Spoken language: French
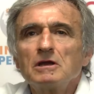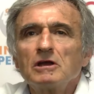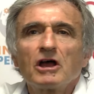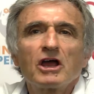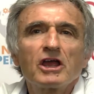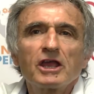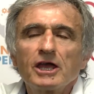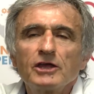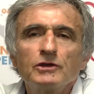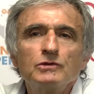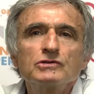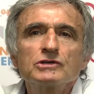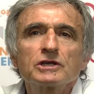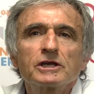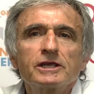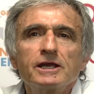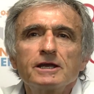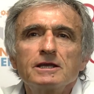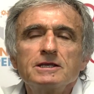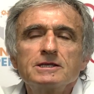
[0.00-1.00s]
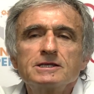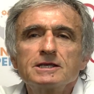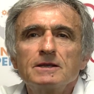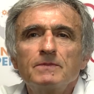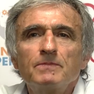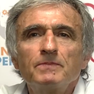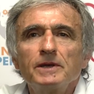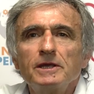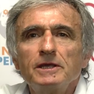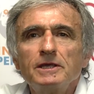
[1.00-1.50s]
Réindustrialiser
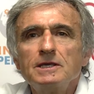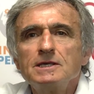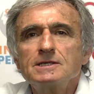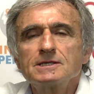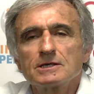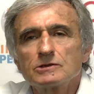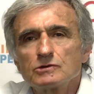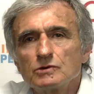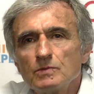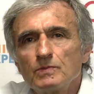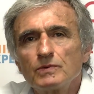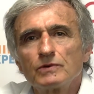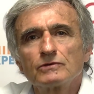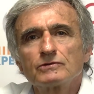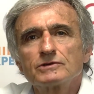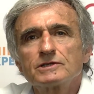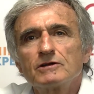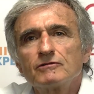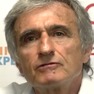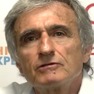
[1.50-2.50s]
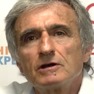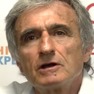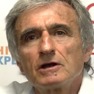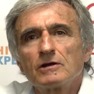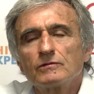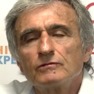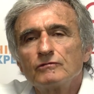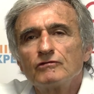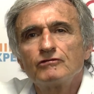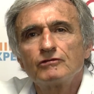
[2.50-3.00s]
le pays, ça suppose
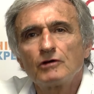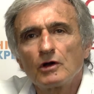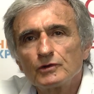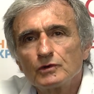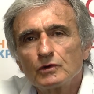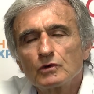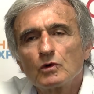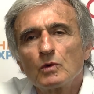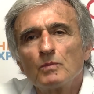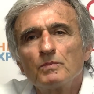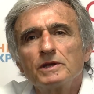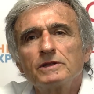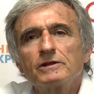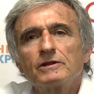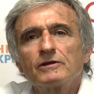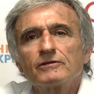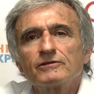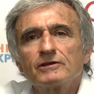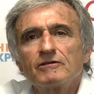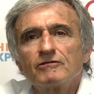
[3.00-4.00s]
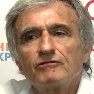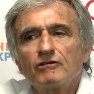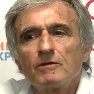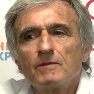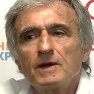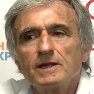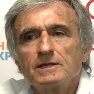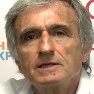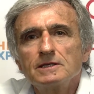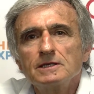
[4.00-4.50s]
d'avoir une forte compétence
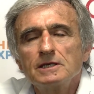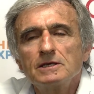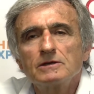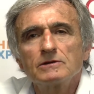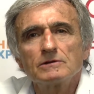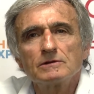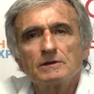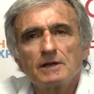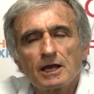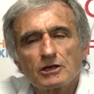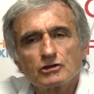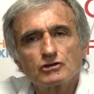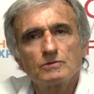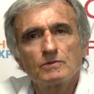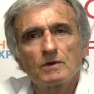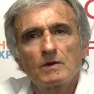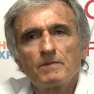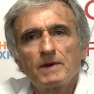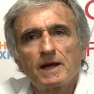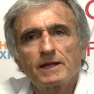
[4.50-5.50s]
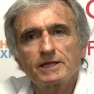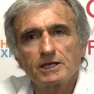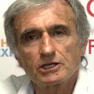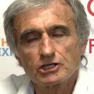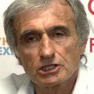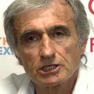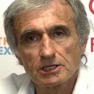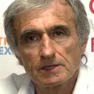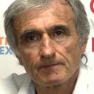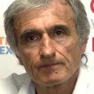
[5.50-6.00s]
informatique euh, largement
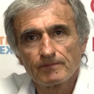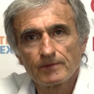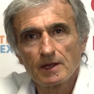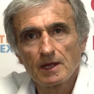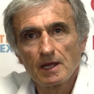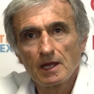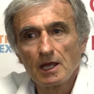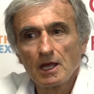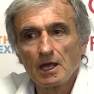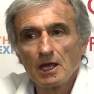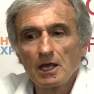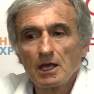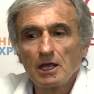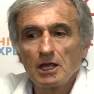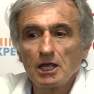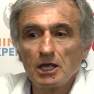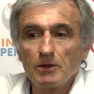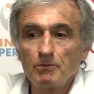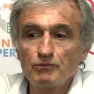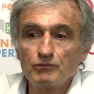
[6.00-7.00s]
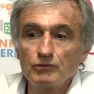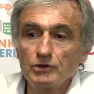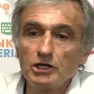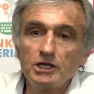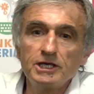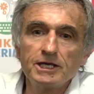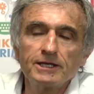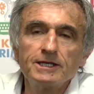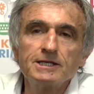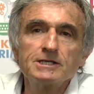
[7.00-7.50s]
partagée. Et puis,
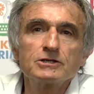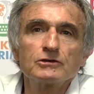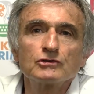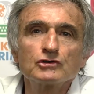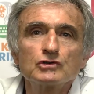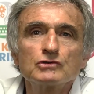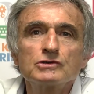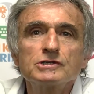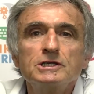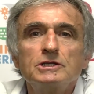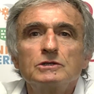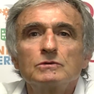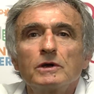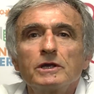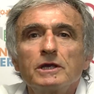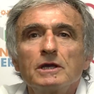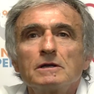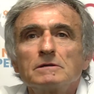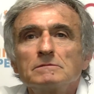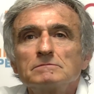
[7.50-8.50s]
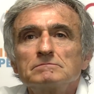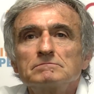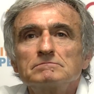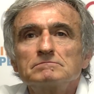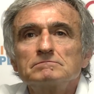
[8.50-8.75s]
il y a des enjeux citoyens.